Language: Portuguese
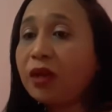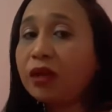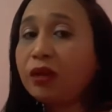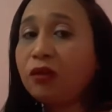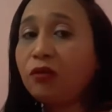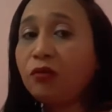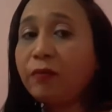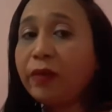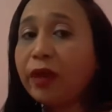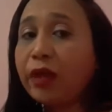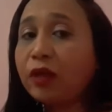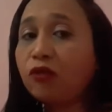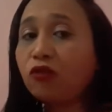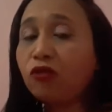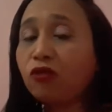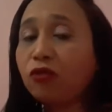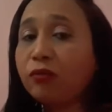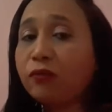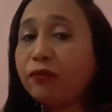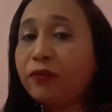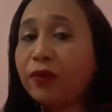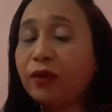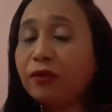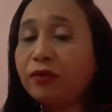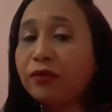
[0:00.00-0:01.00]
que o médico
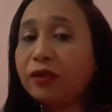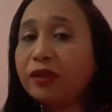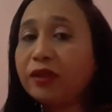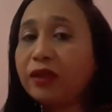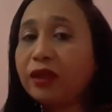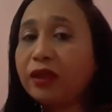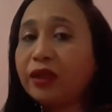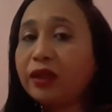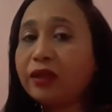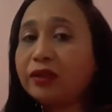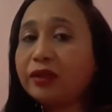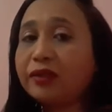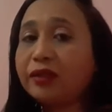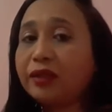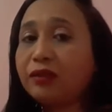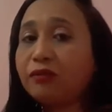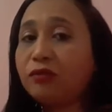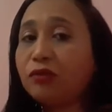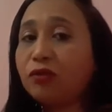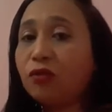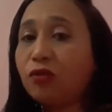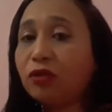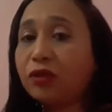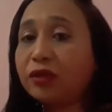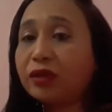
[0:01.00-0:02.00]
não falou internação
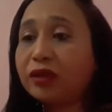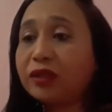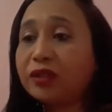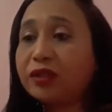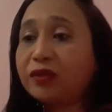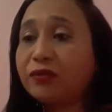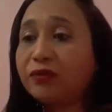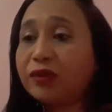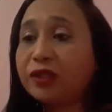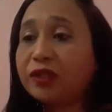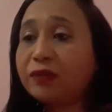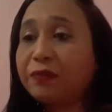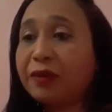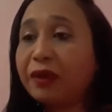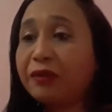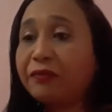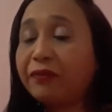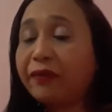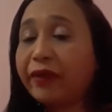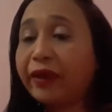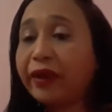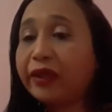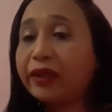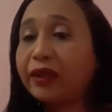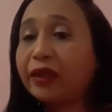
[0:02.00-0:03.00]
e outra, se fosse para
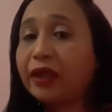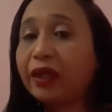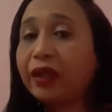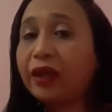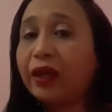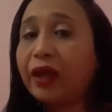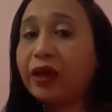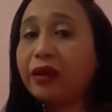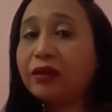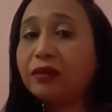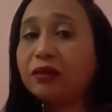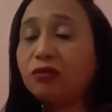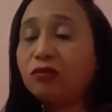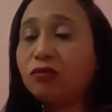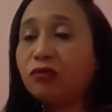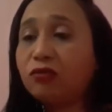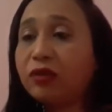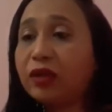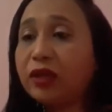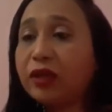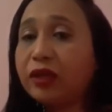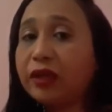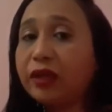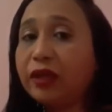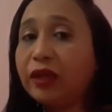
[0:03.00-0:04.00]
ficar internado, eu não
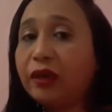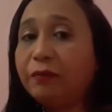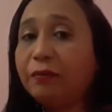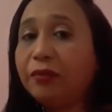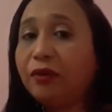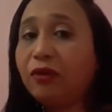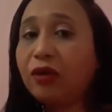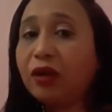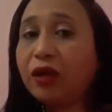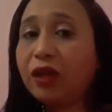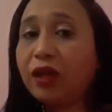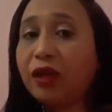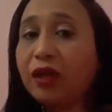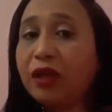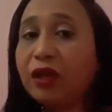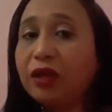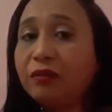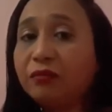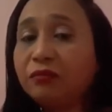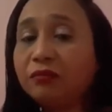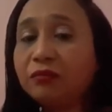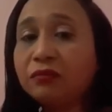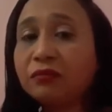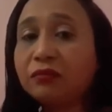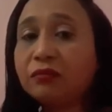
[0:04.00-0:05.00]
queria, porque
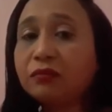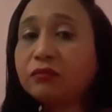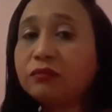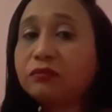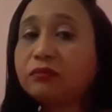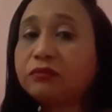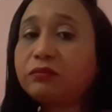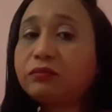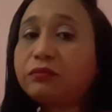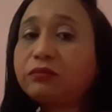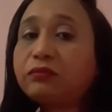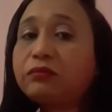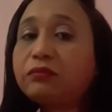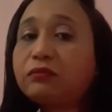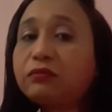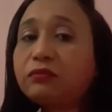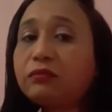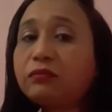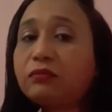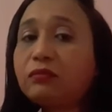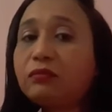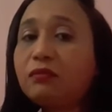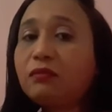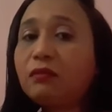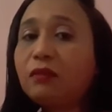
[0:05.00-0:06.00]

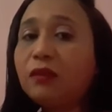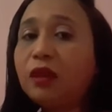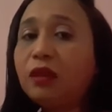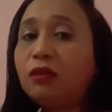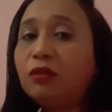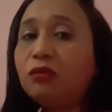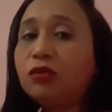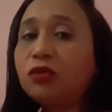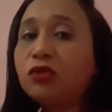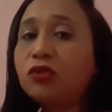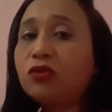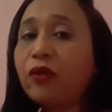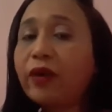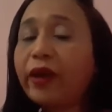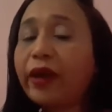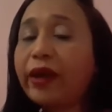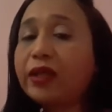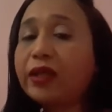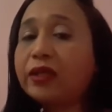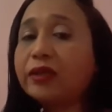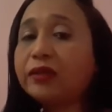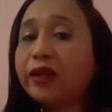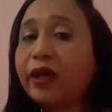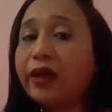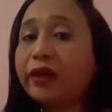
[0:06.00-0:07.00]
eu não sou
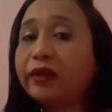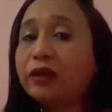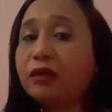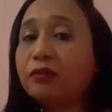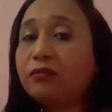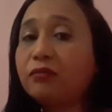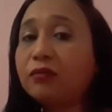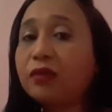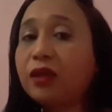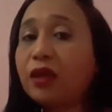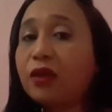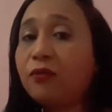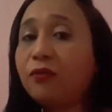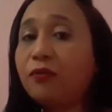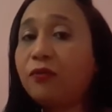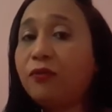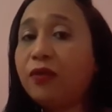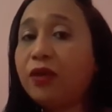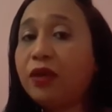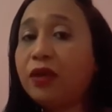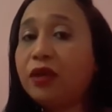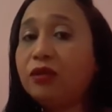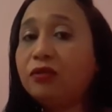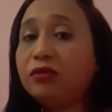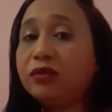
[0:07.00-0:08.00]
casada, eu não tenho
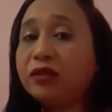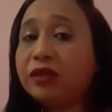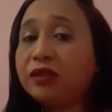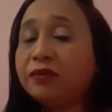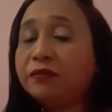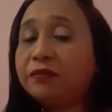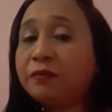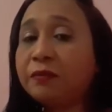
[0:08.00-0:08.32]
filhos.